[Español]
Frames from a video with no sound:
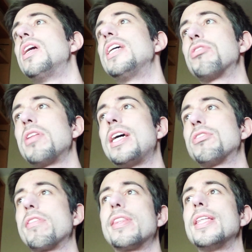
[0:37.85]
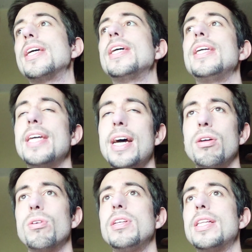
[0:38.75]
a eso de las 11 y
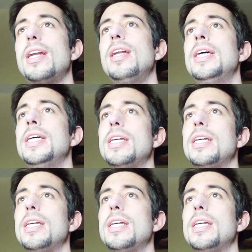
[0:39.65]
algo y tal,